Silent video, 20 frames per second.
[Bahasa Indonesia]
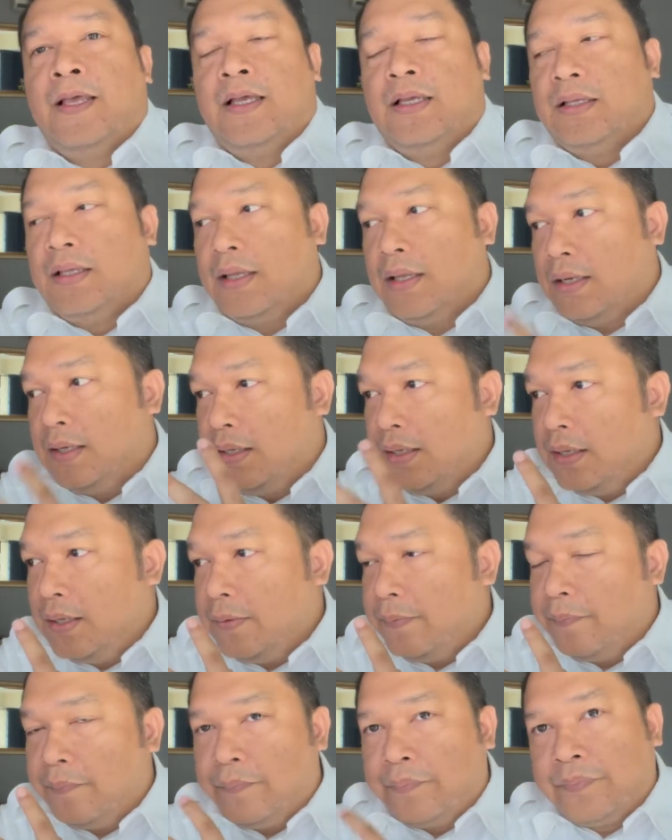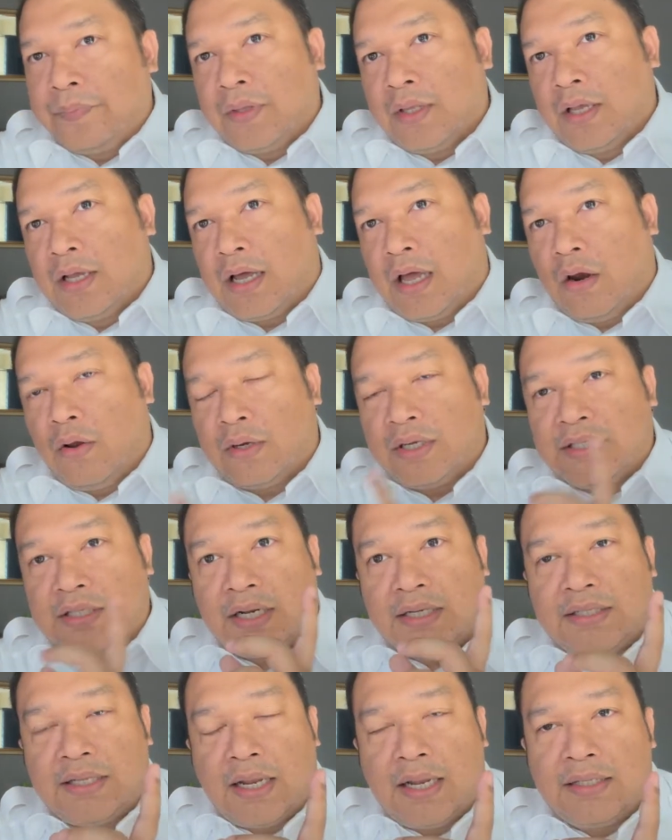Jadi kalau
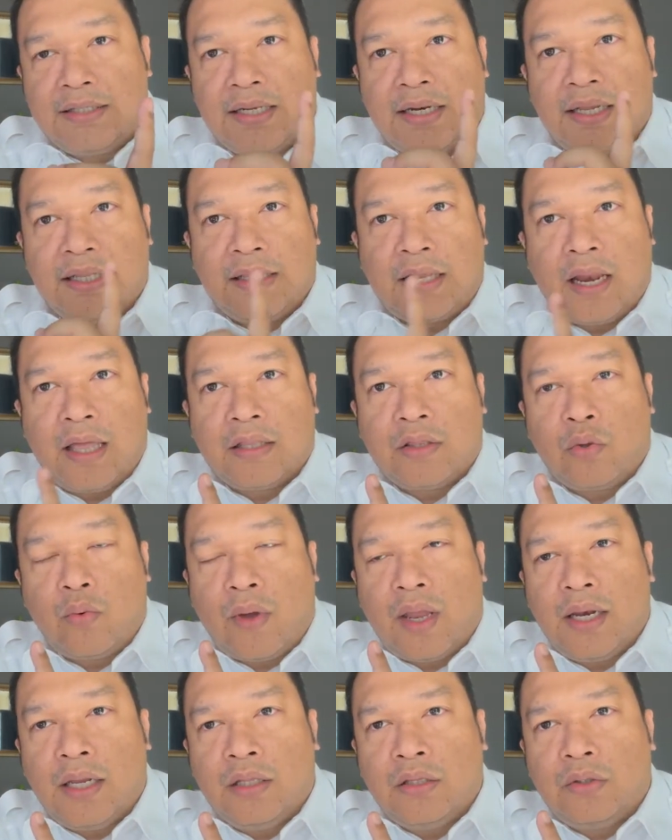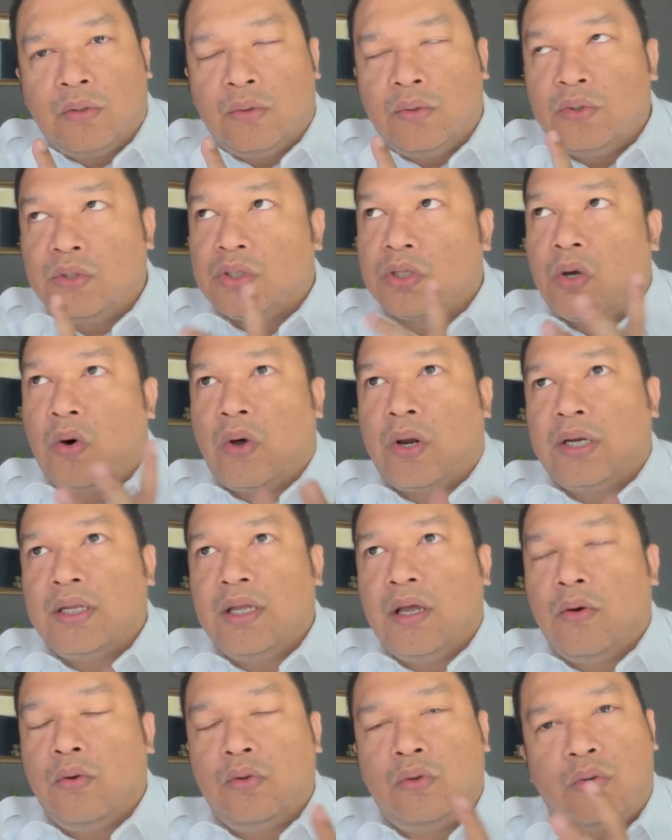kecerdasan intelektual itu
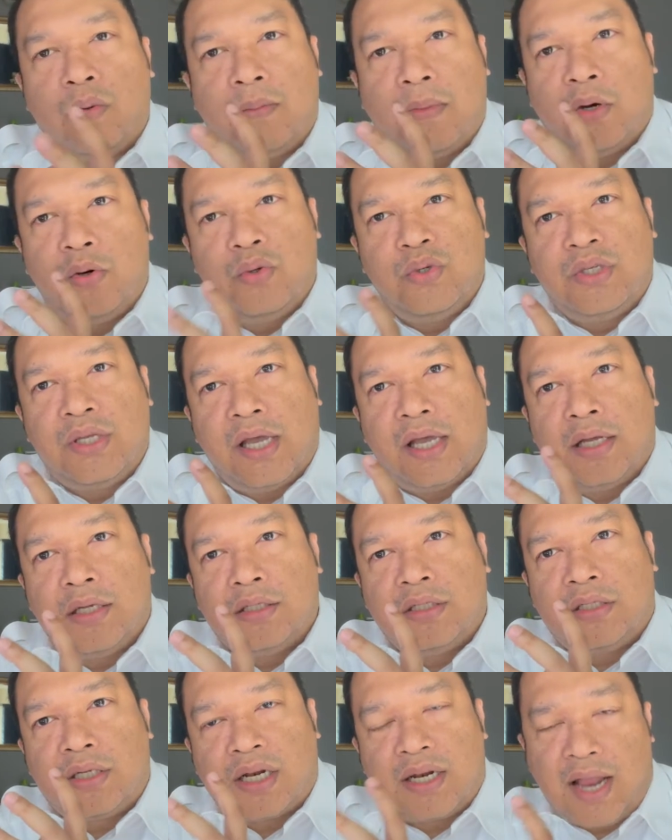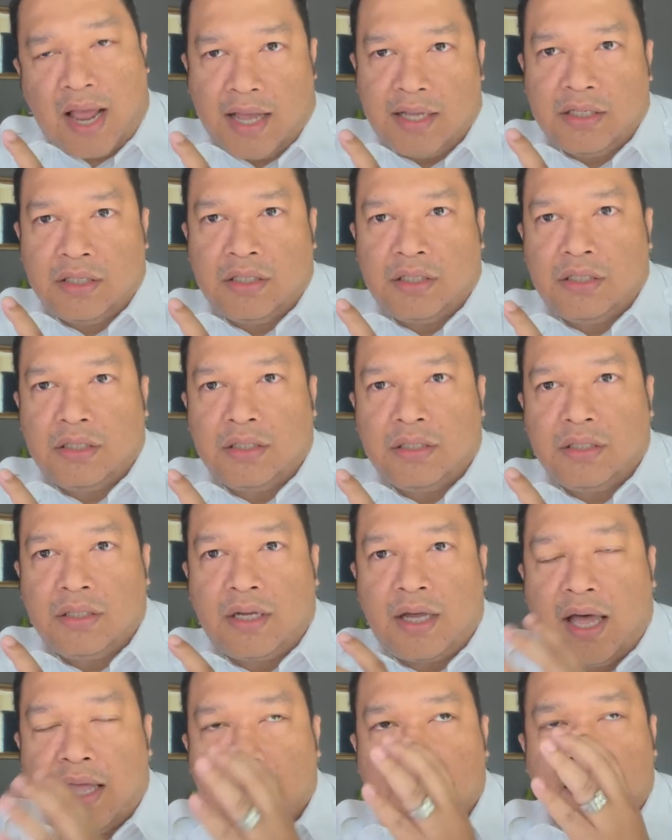skornya untuk manusia yang cerdas
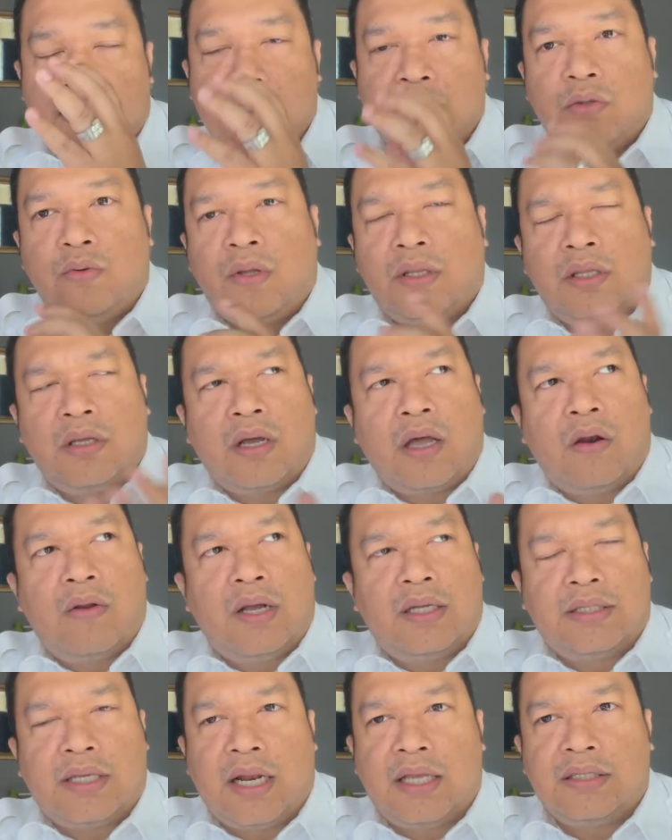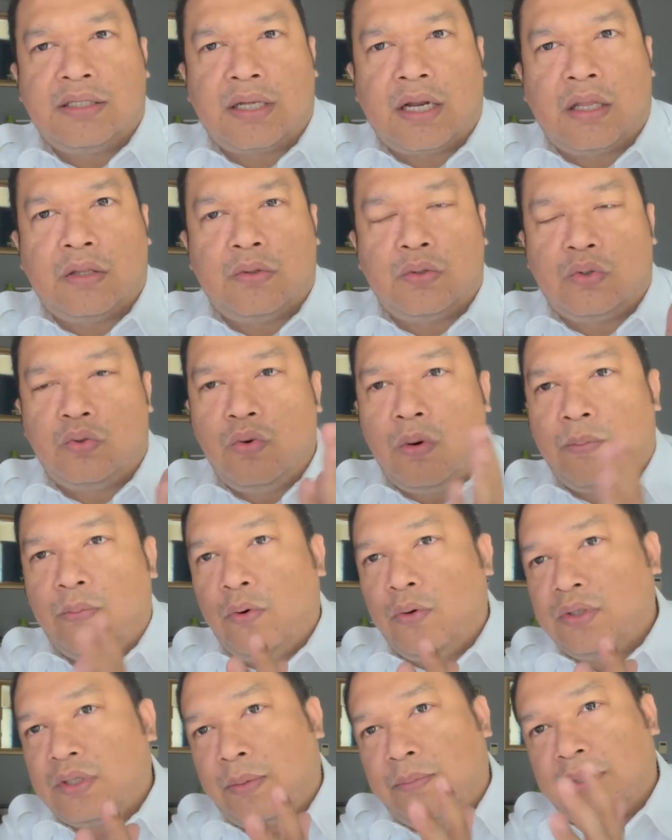ke atas itu atau kalau nggak salah 120
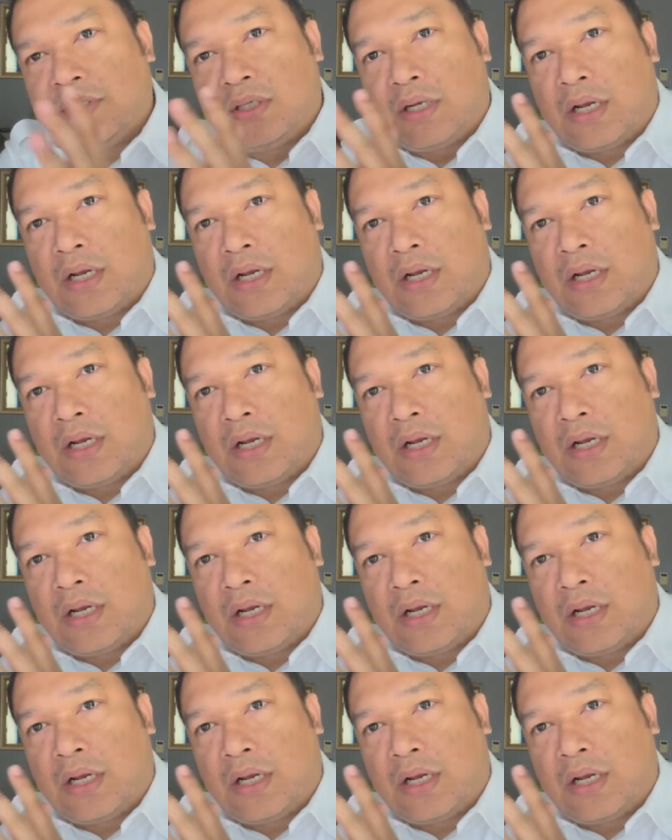sampai